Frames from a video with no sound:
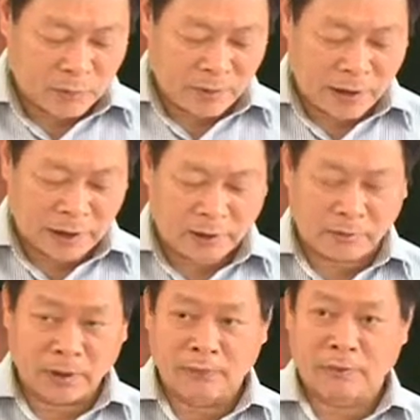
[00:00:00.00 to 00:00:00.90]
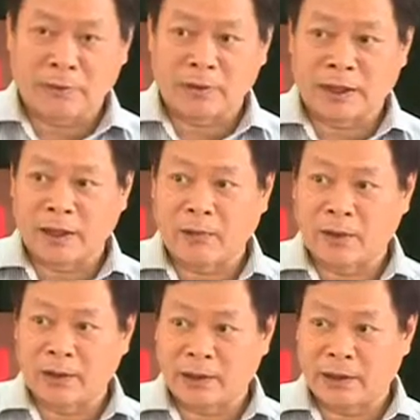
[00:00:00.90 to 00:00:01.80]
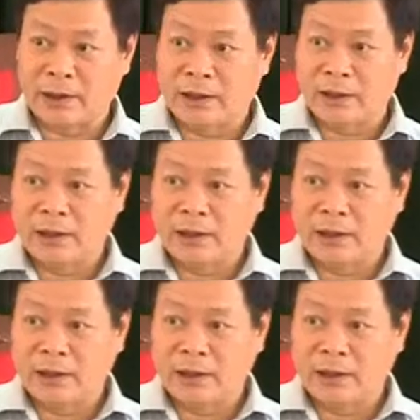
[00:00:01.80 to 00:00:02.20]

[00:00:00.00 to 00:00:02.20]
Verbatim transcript: nhất là Bộ Giao thông Vận tải để kêu gọi đầu